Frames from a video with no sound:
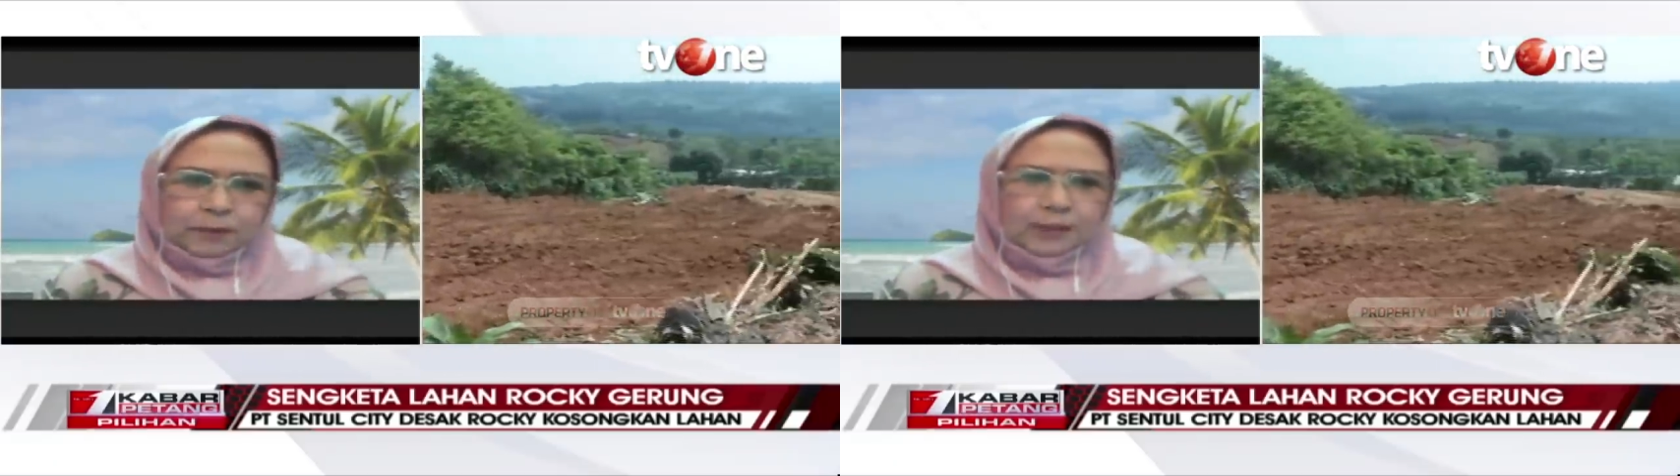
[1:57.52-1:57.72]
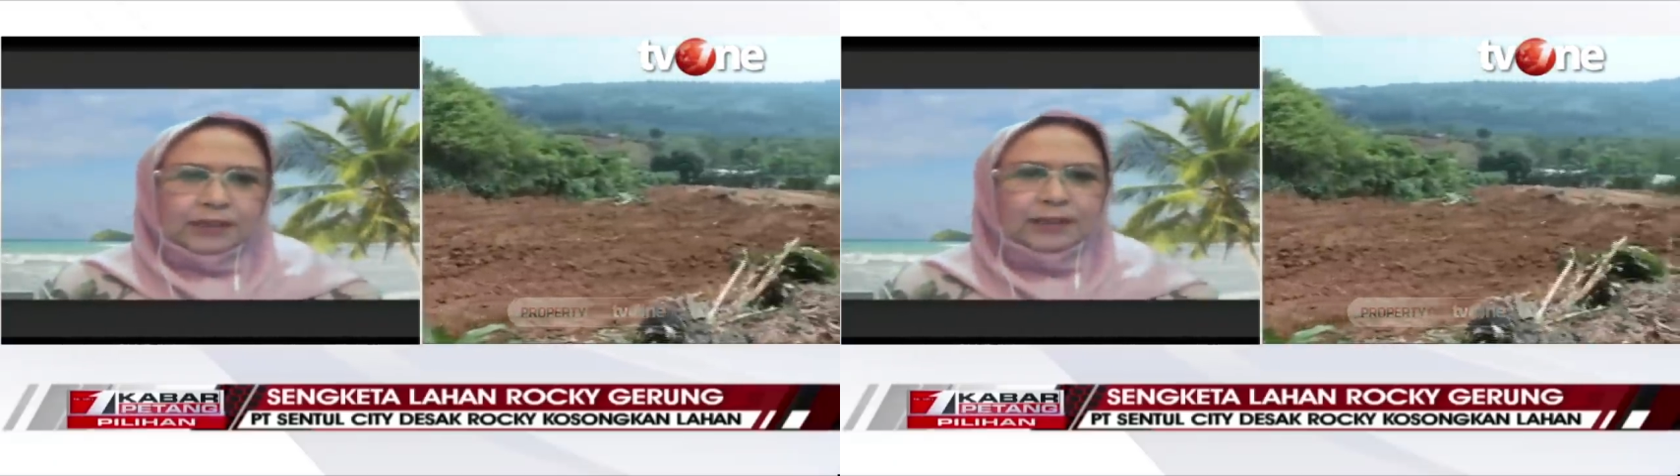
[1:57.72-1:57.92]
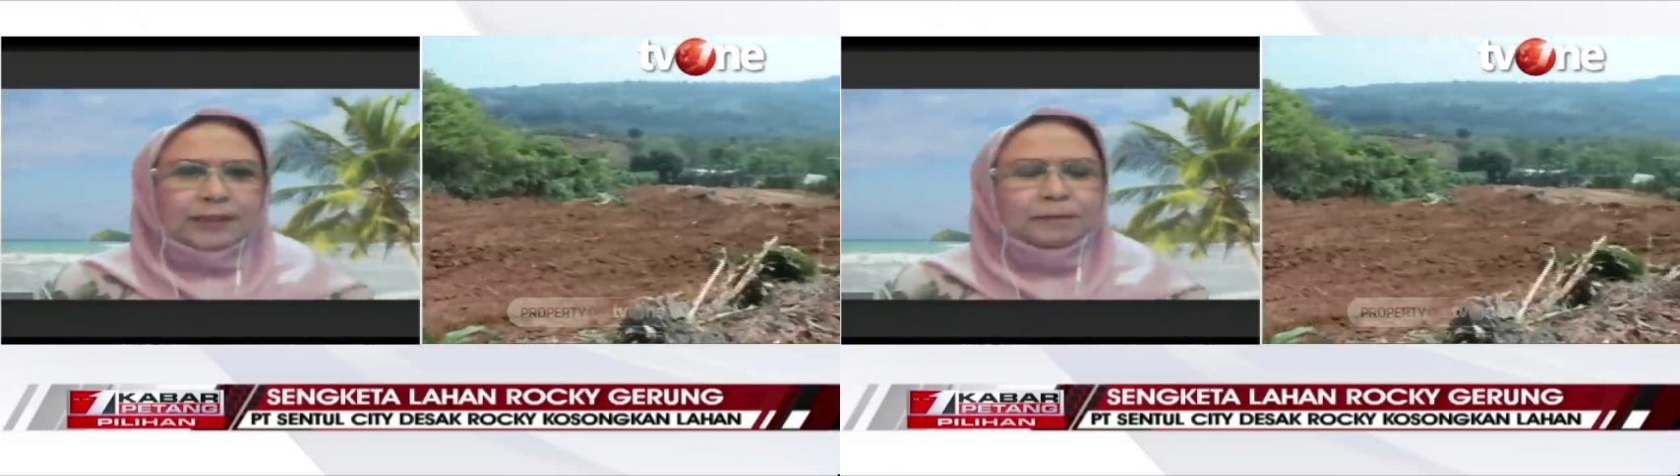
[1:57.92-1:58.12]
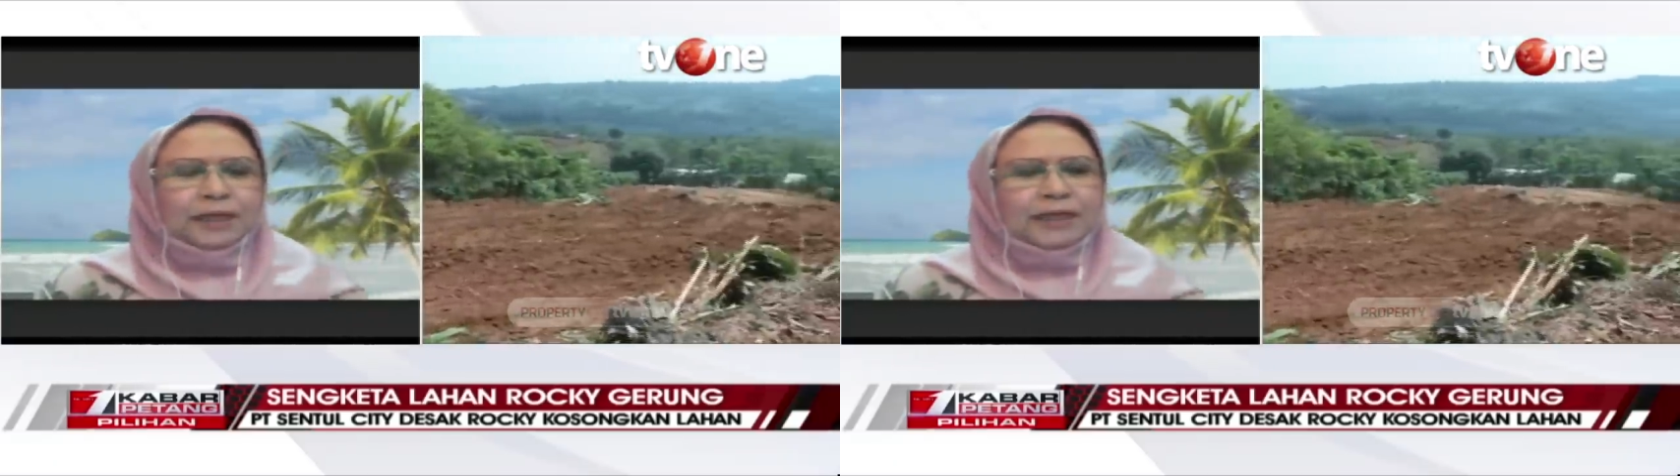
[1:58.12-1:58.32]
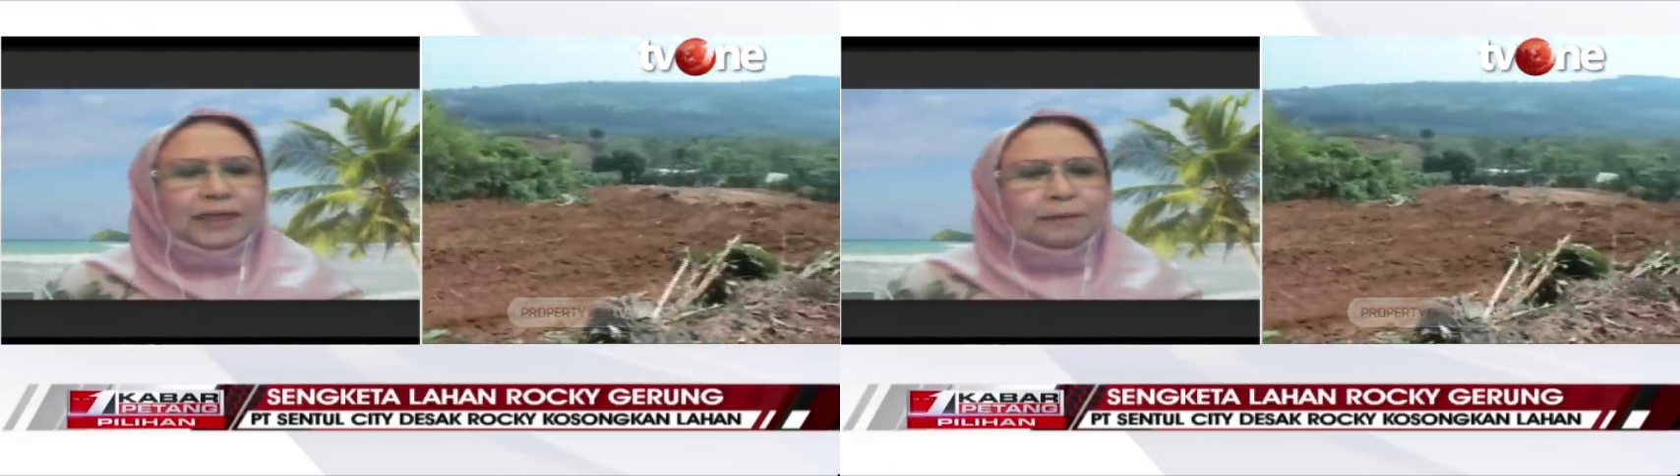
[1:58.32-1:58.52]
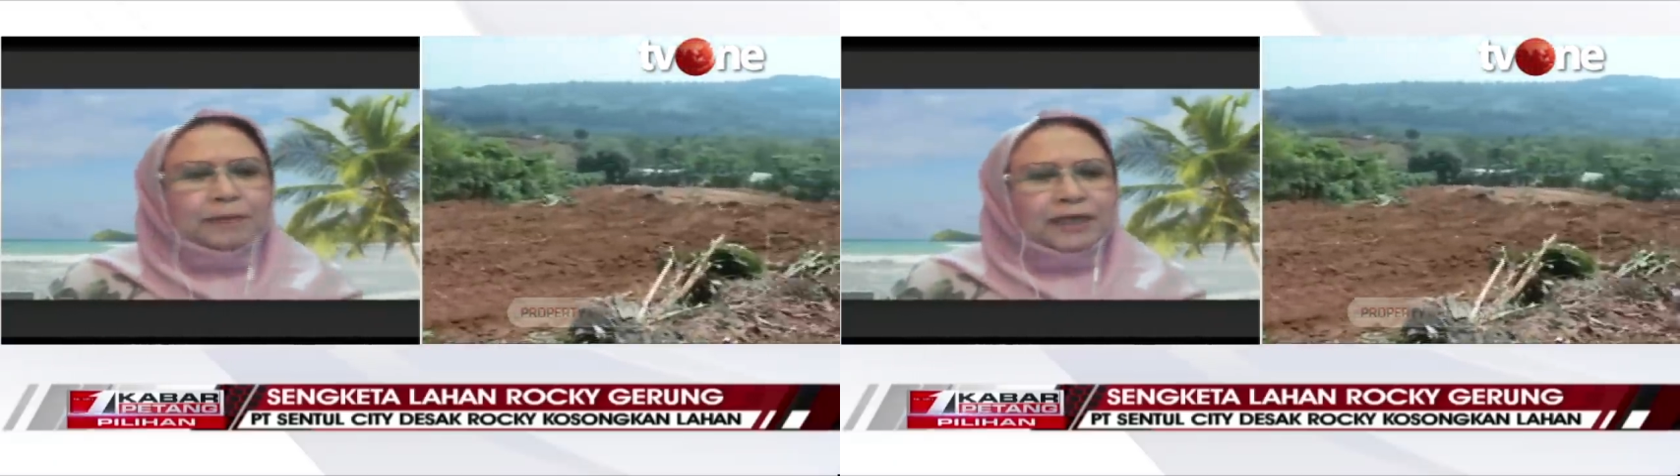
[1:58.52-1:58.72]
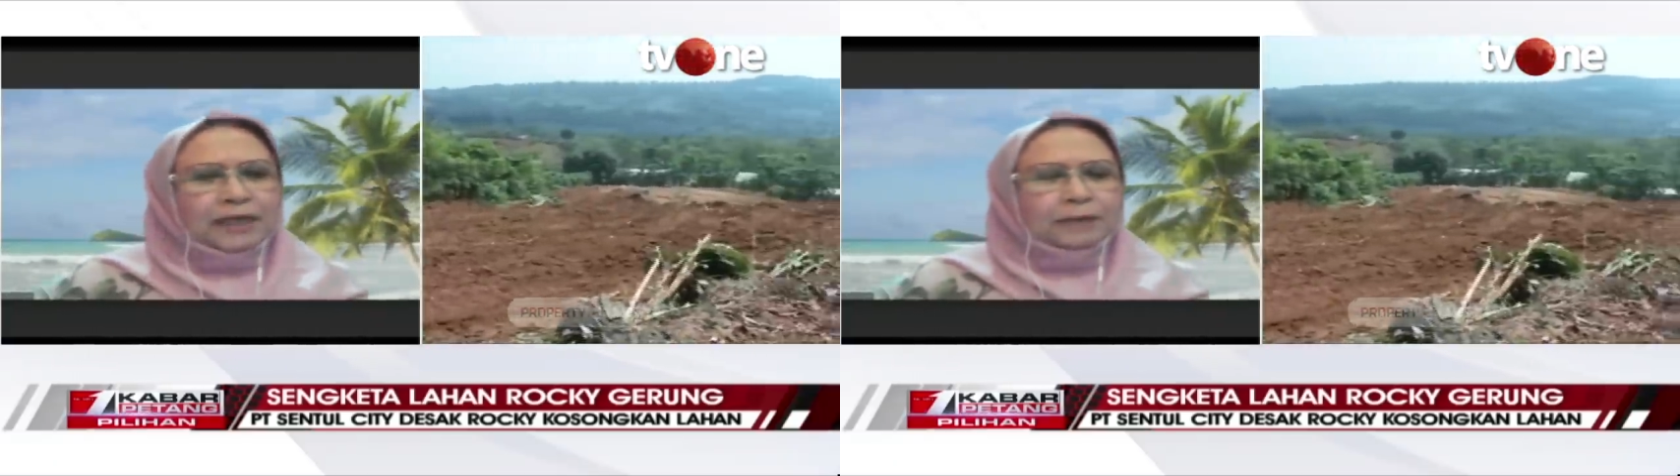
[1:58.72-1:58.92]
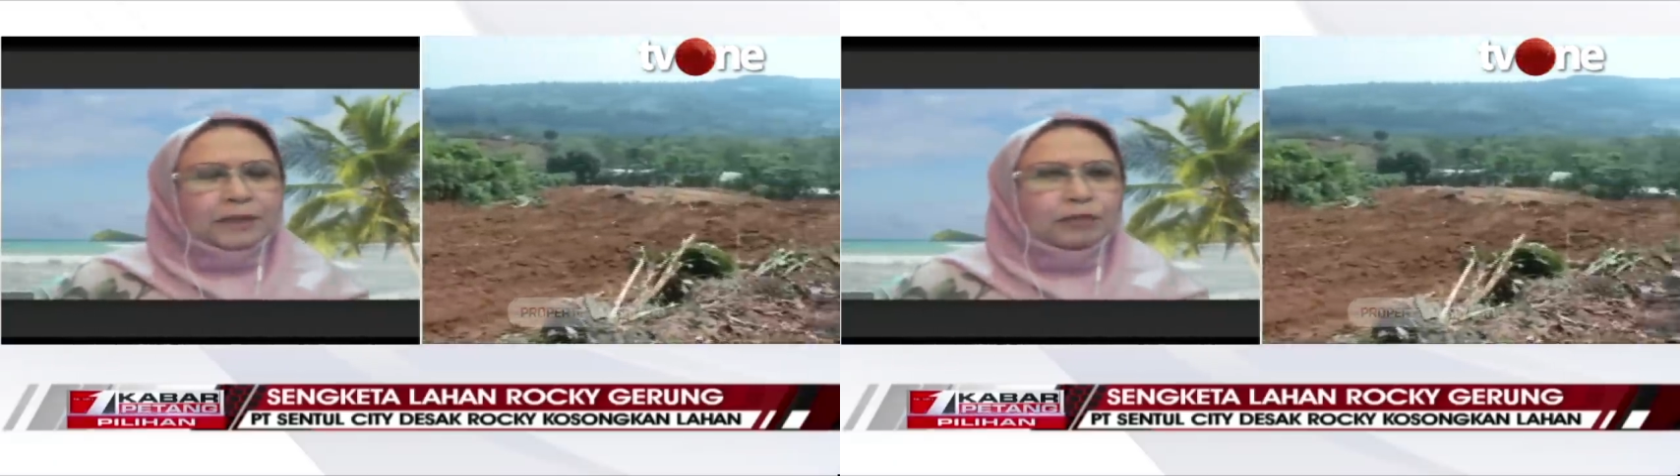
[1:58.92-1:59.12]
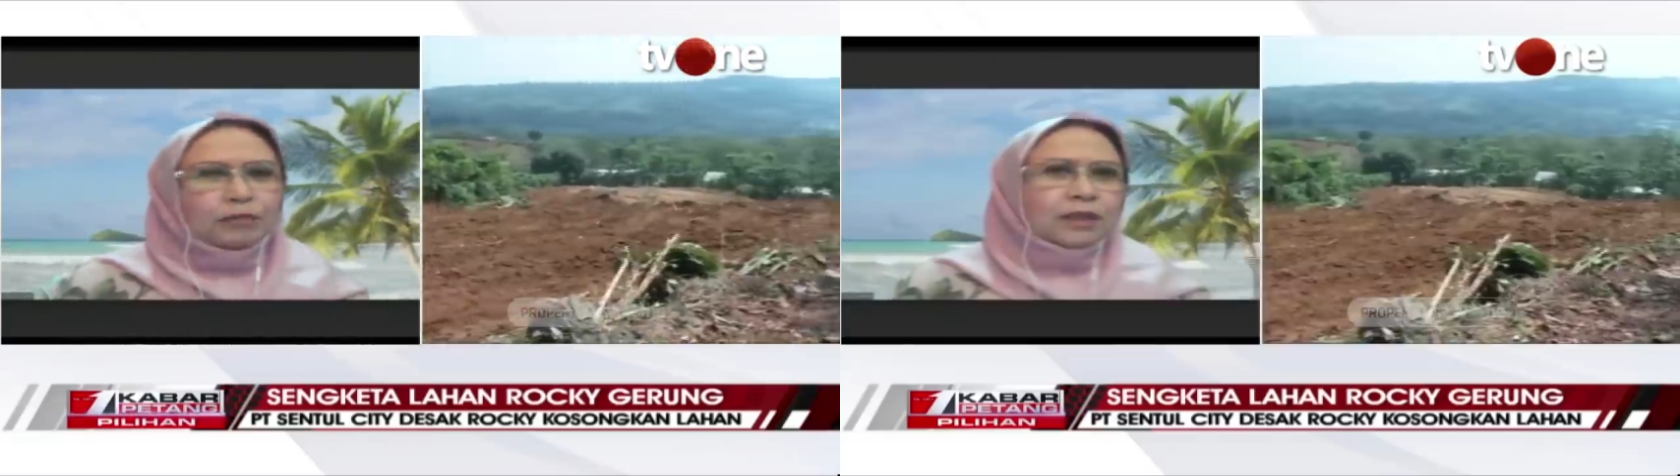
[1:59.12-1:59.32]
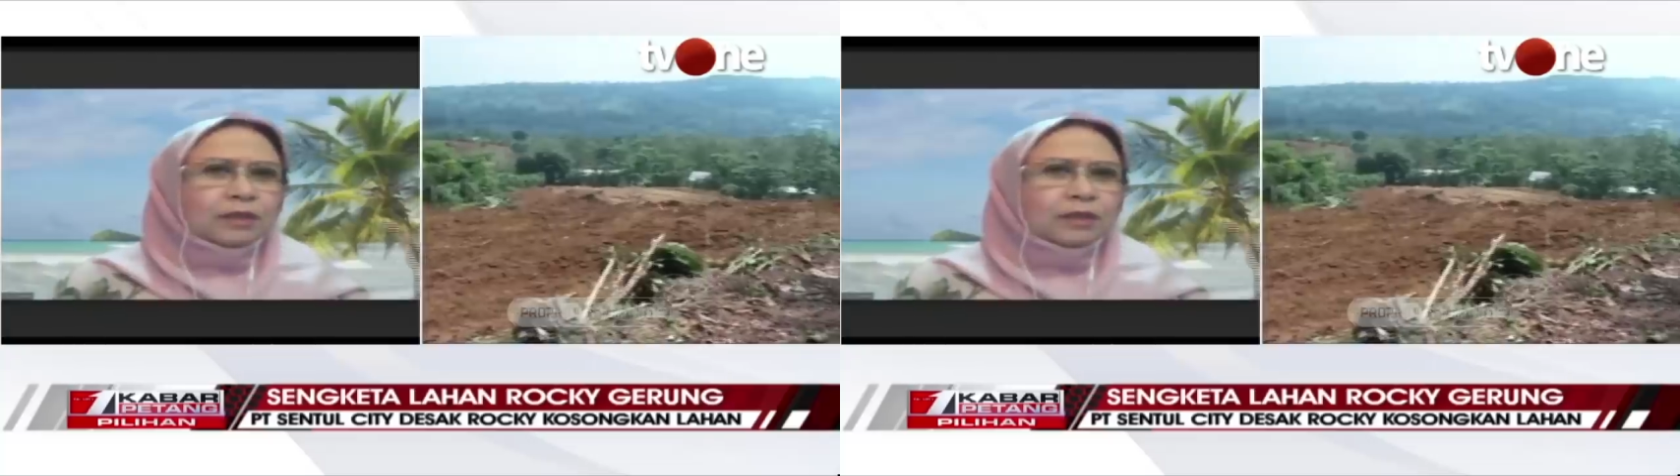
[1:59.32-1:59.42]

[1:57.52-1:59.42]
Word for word: Eh, penggarap-penggarap itu